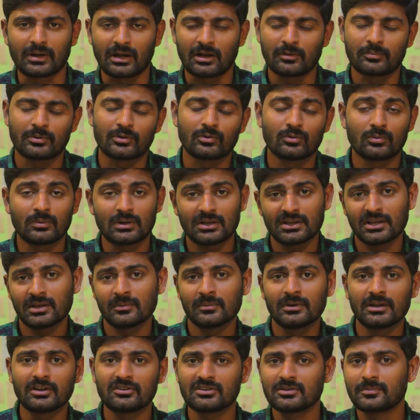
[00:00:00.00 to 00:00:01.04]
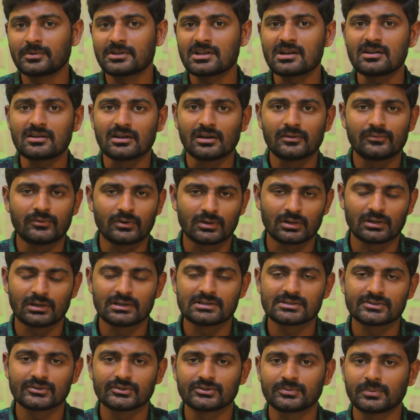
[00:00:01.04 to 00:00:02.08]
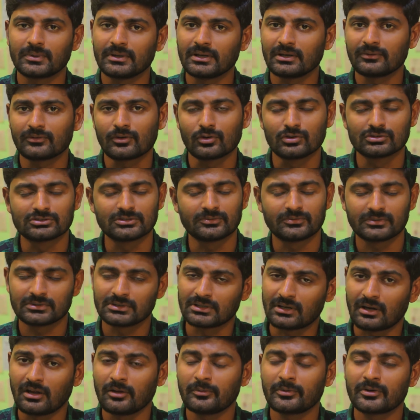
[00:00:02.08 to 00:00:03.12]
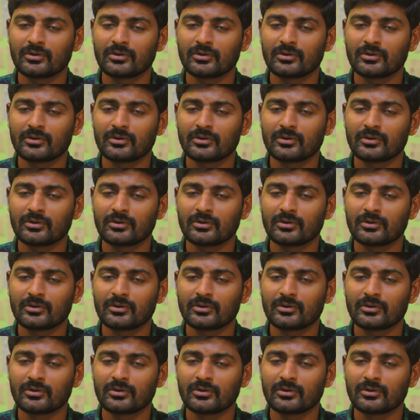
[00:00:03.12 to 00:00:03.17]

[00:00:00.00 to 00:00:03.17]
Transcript: ட்ரை பண்ணுவோம் அதே மாதிரி வந்து பார்த்தீங்கன்னா டெலிஃபோட்டோ லென்ஸ் யூஸ் பண்ணி க்ளோஸ்அப் வந்து ட்ரை